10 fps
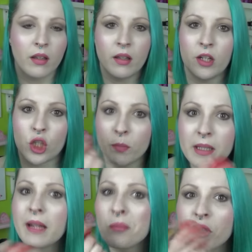äh,
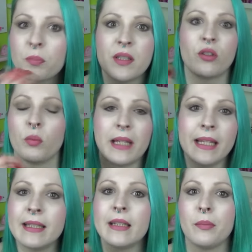schmieren muss bis zum
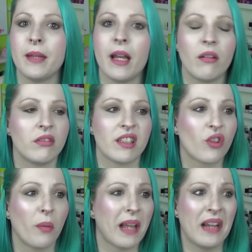geht nicht mehr und es
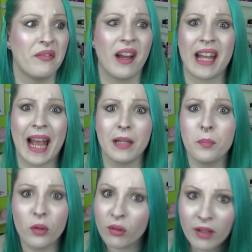kommt einfach
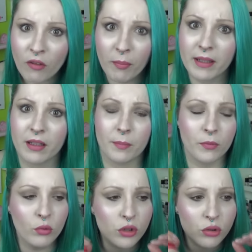kein Produkt auf meine
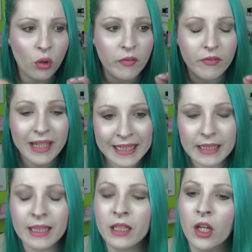Lippen. Nur so
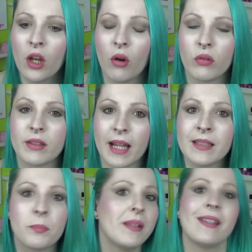wenig und
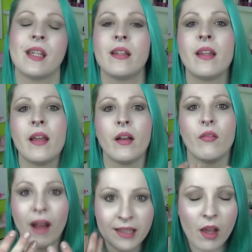das bisschen,
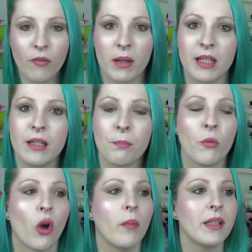was auf meine
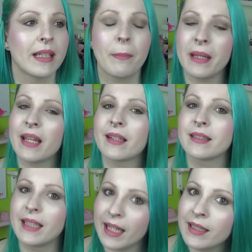Lippen kommt, ich habe eher
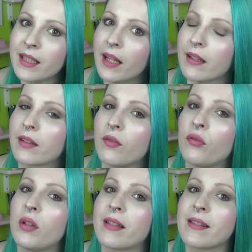das Gegenteil, das
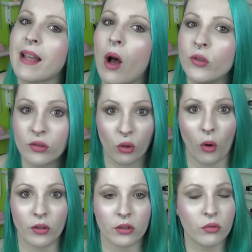Gefühl, dass es
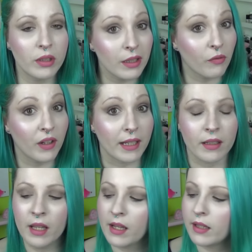austrocknet und nicht pflegt.